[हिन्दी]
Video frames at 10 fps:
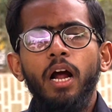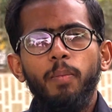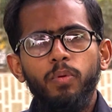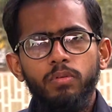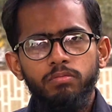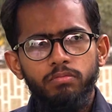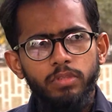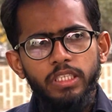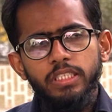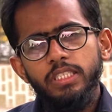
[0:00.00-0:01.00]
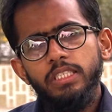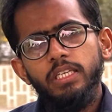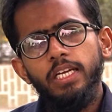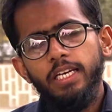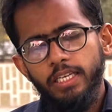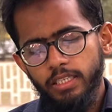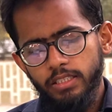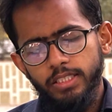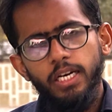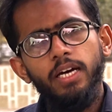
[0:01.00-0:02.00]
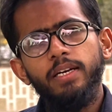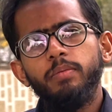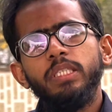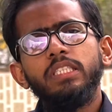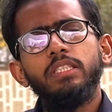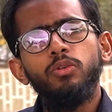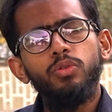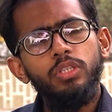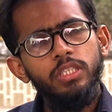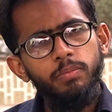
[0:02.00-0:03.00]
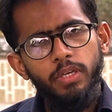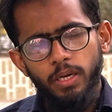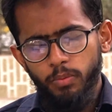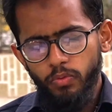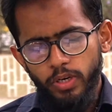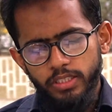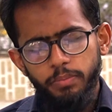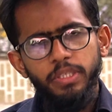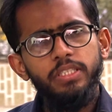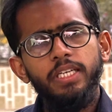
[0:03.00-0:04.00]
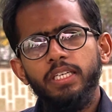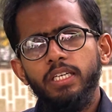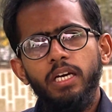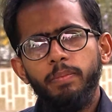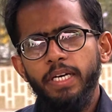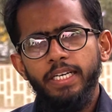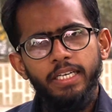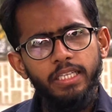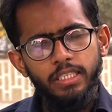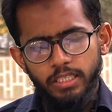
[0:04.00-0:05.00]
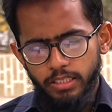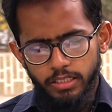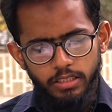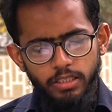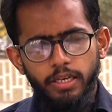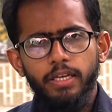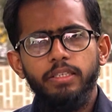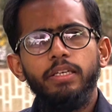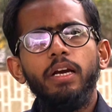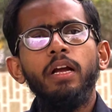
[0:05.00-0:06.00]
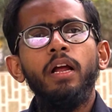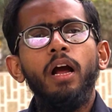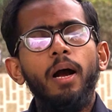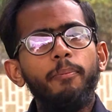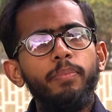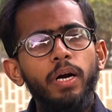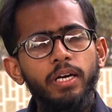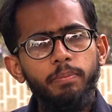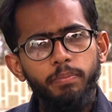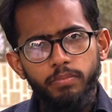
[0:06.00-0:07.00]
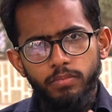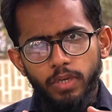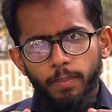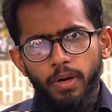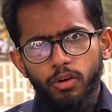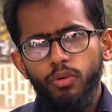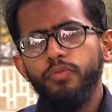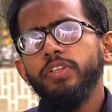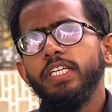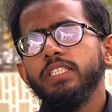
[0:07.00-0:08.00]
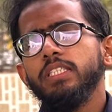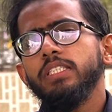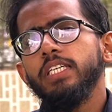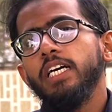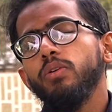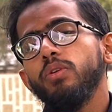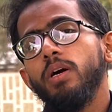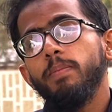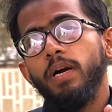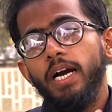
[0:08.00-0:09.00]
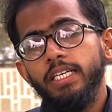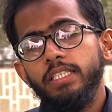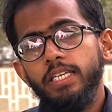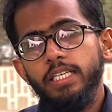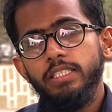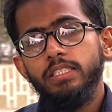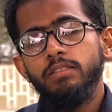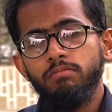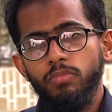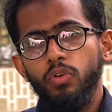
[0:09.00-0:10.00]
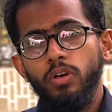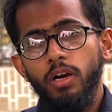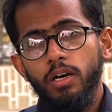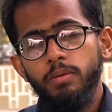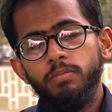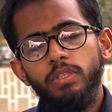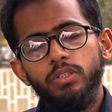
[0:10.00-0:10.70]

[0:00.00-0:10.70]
अब हिस्ट्री ले लेंगे चार नंबर दो तीन नंबर आप वहाँ से मिल जाएंगे या आप डाटा गैदर कर सकते हैं ठीक है आप अगर आपका कॉन्फिडेंस अच्छा है और आप काइंडनेस और काम